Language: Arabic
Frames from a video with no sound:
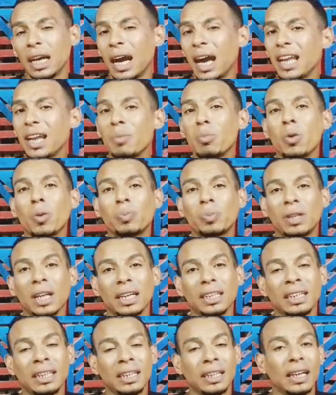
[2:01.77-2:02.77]
انا
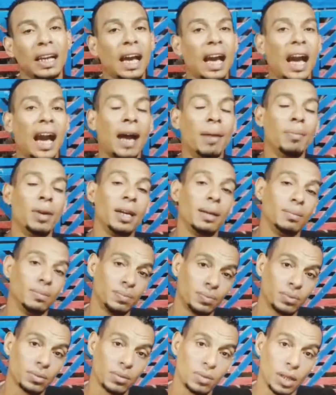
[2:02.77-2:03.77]
مبتدئ حمام
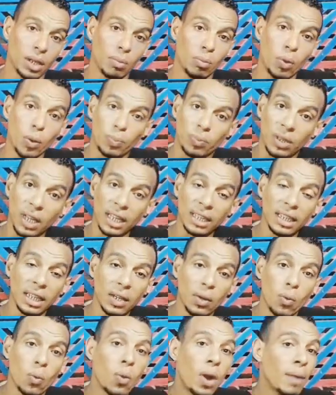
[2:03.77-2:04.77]

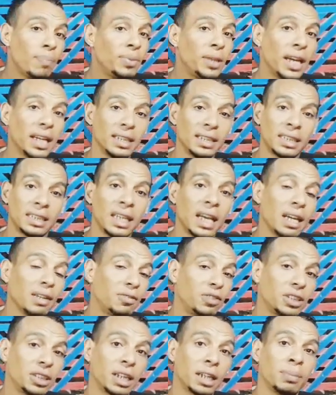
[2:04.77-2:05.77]
مبتدئ وابدا
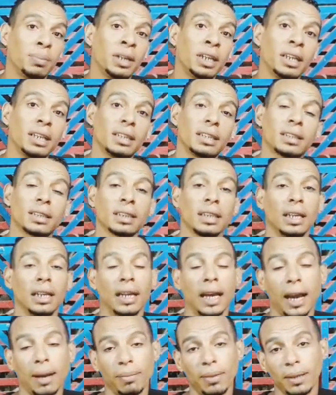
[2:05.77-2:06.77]
ازاي في تربيه
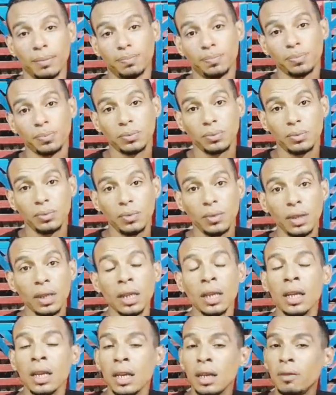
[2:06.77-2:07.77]
الحمام
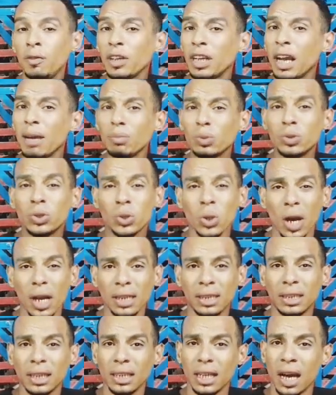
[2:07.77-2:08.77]
في كام
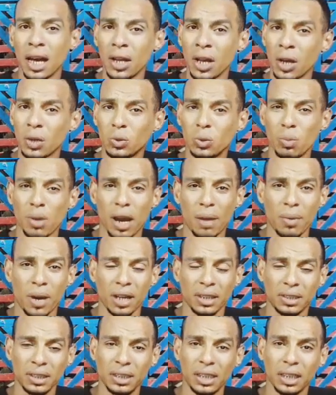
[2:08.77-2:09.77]
سؤال كده هناخده مع
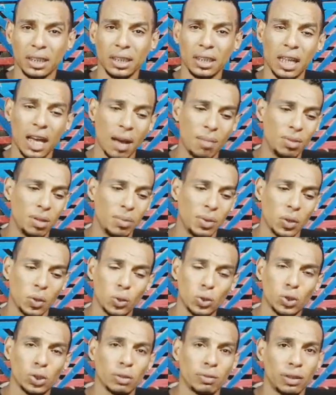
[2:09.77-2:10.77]
بعضنا كده قبل ما
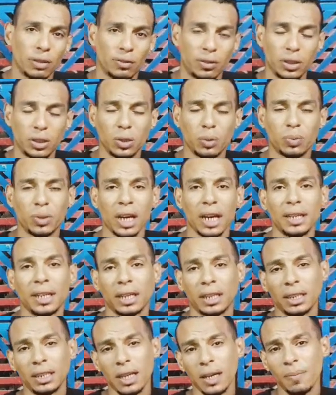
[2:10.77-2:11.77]
نخش في الفيديو
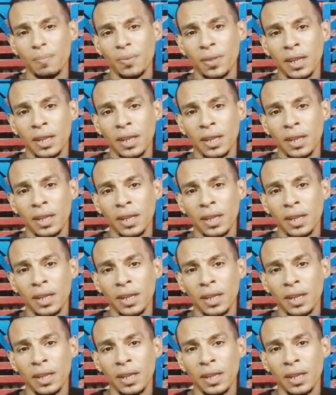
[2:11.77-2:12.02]
بتاعنا كده